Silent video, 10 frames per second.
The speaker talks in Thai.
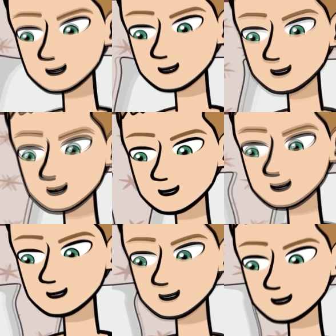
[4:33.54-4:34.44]
บางทีเธออา
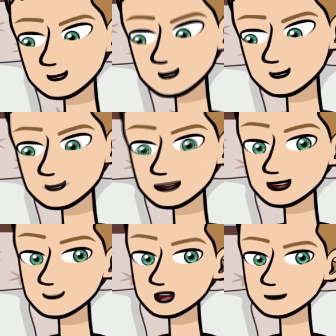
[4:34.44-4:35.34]
จโกหกเรื่องหน้าตา
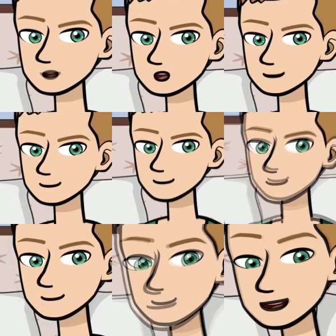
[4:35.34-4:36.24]
ด้วยแต่ไม่สำคั
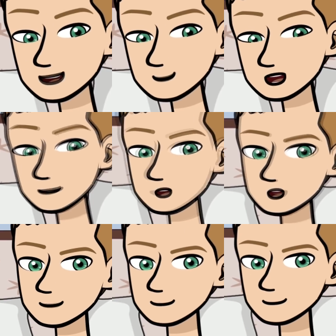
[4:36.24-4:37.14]
ญหรอก เธอร
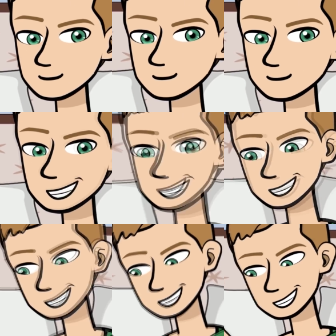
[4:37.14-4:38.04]
วยออก ผ